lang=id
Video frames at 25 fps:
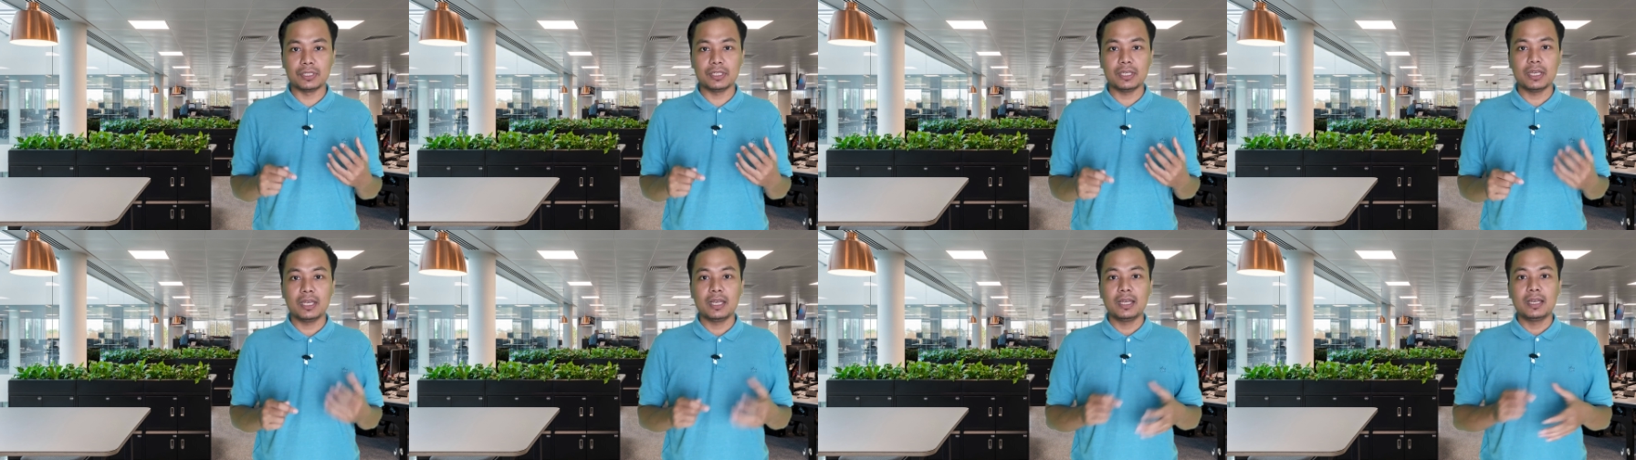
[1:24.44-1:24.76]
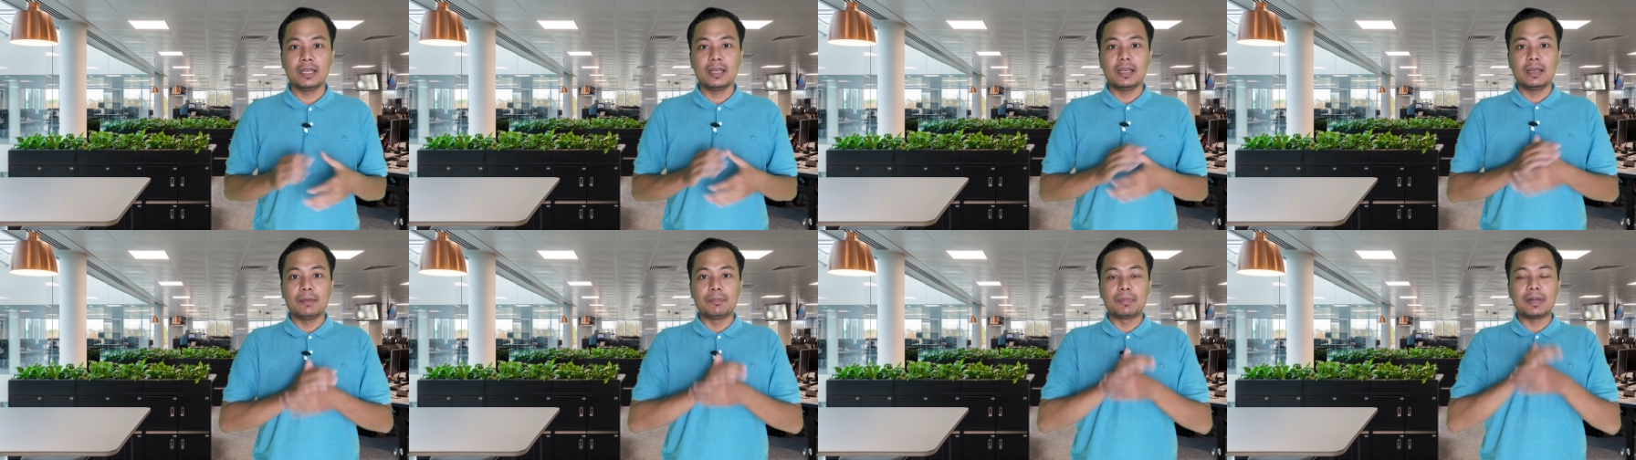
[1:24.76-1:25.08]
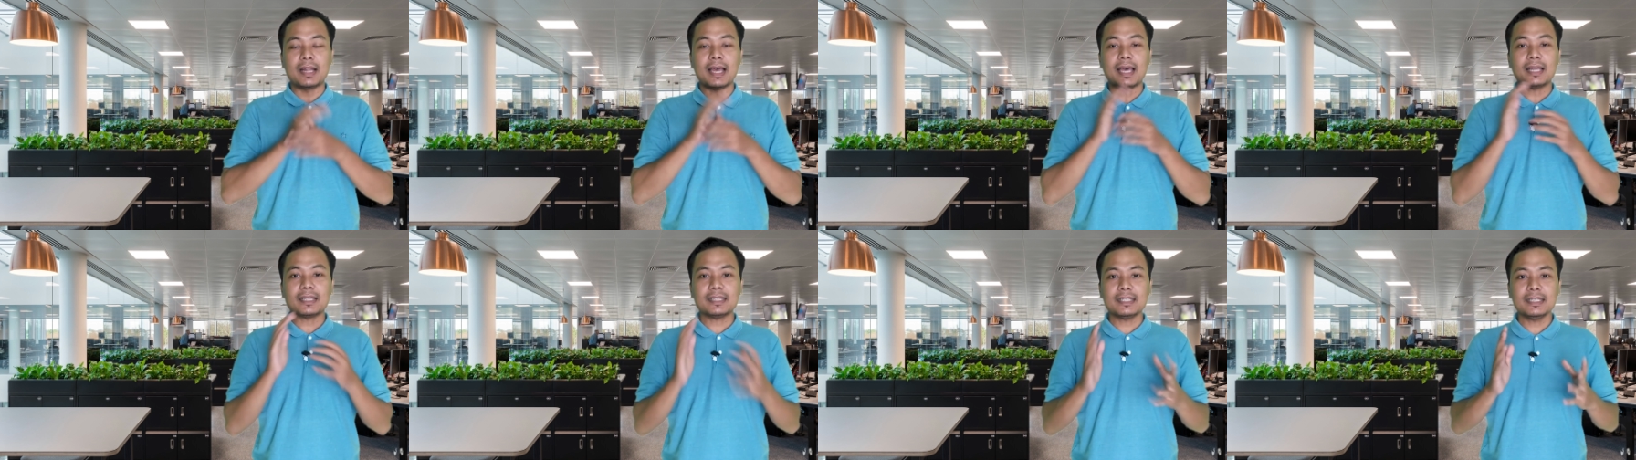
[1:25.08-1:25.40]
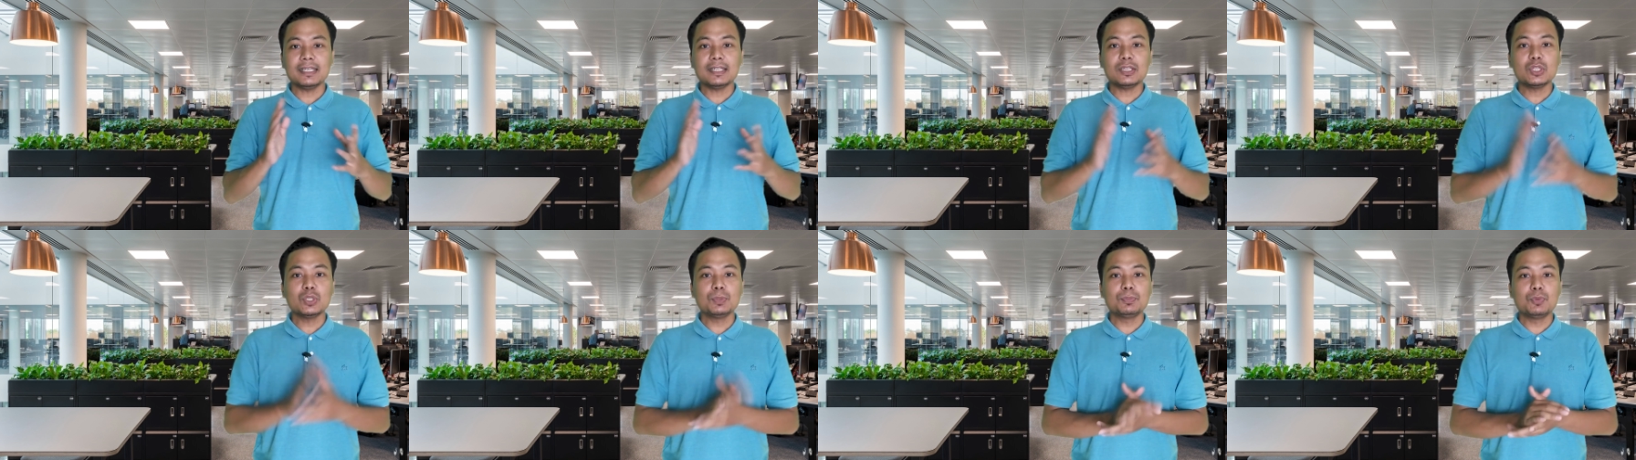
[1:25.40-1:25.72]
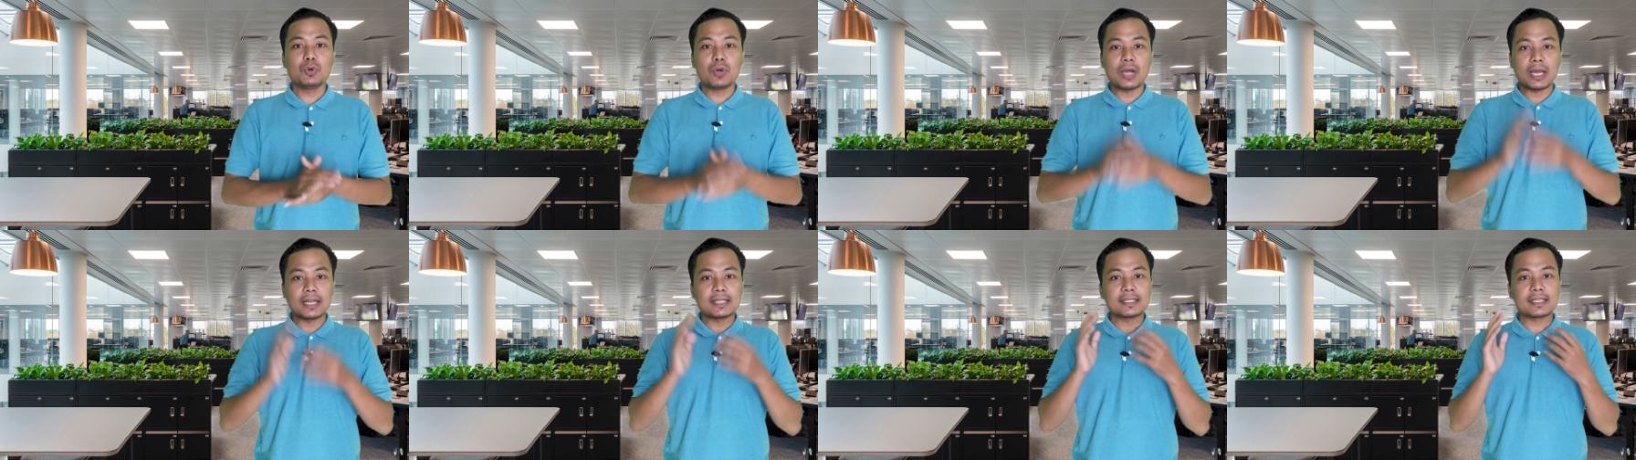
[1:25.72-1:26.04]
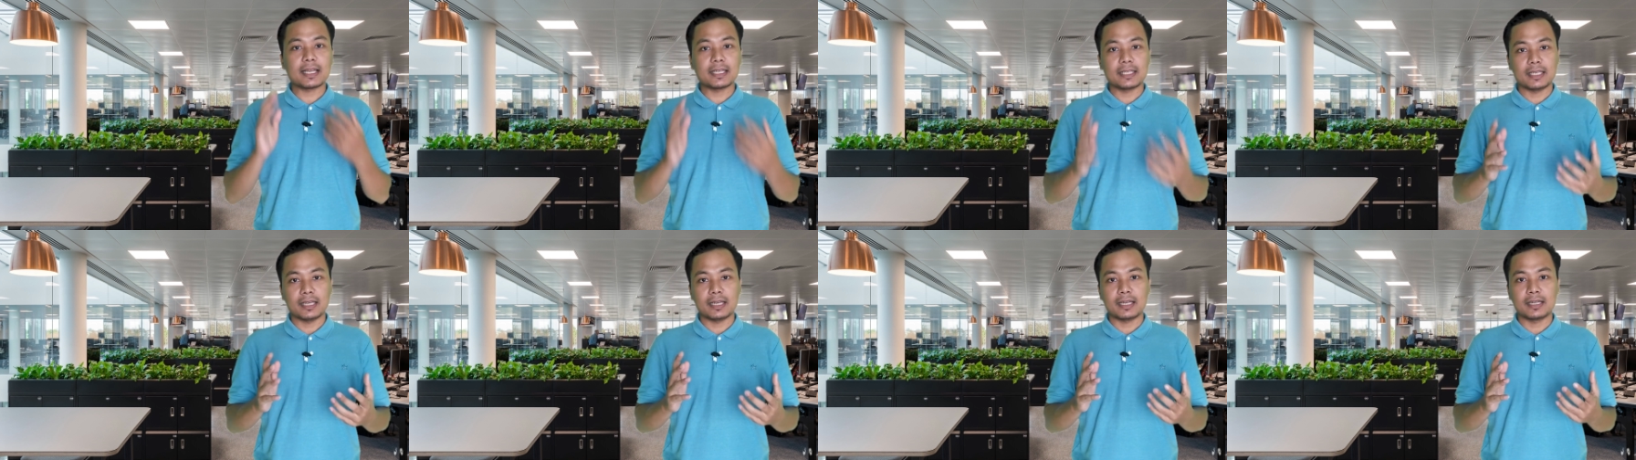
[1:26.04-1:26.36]
ini. Berarti itu bukan
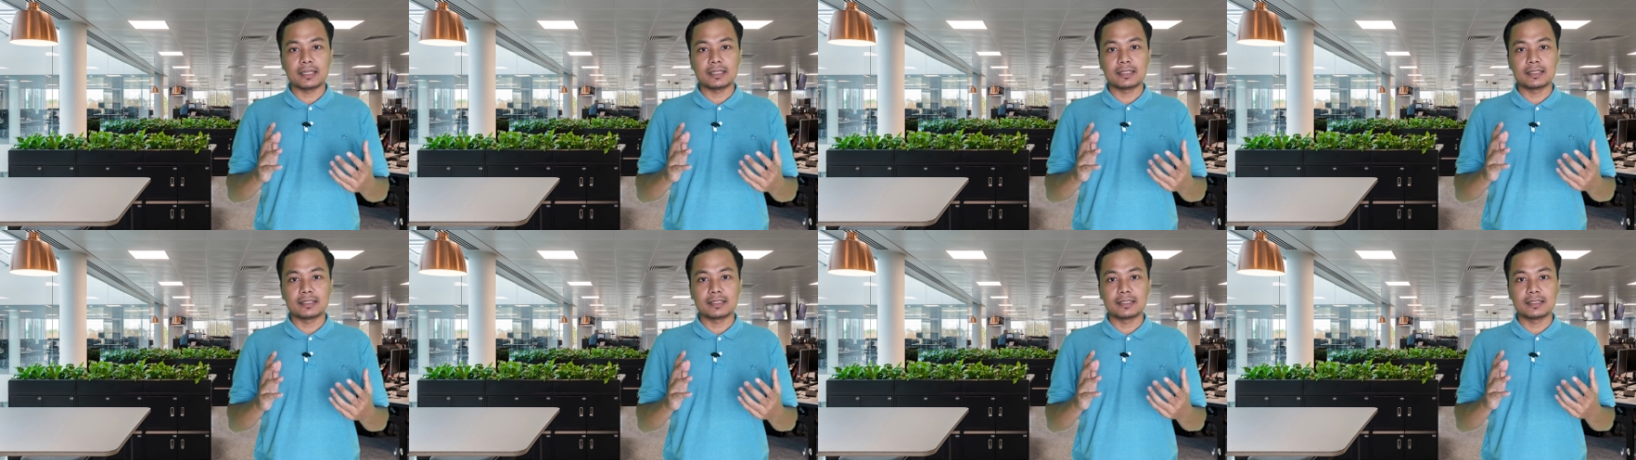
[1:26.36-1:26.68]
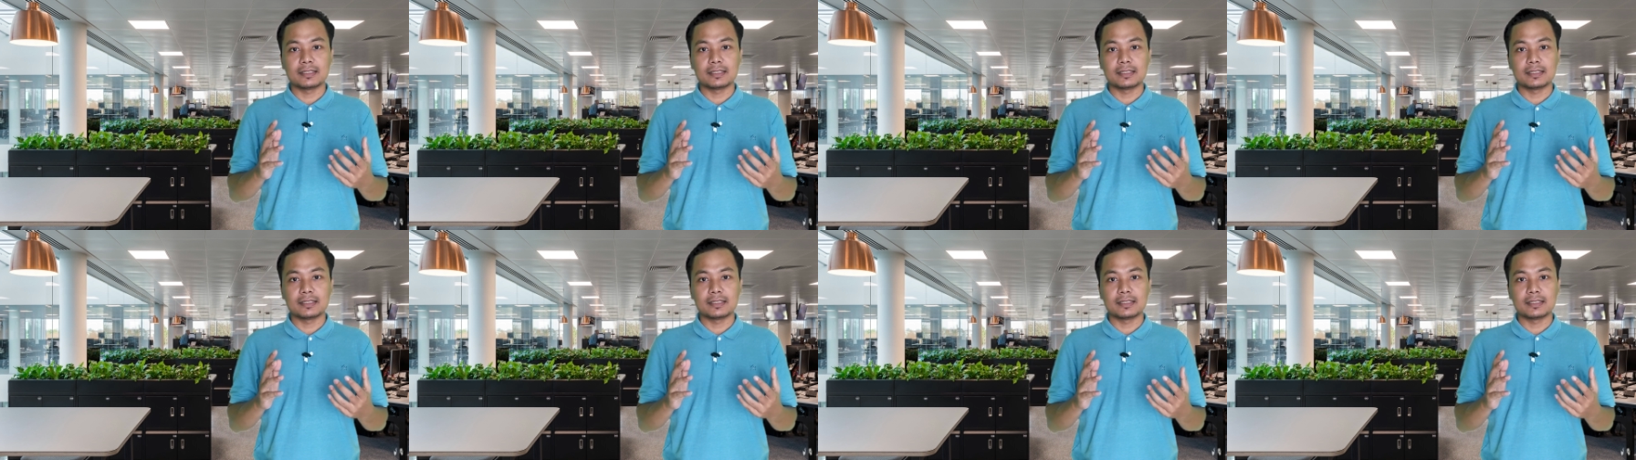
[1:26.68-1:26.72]
saya.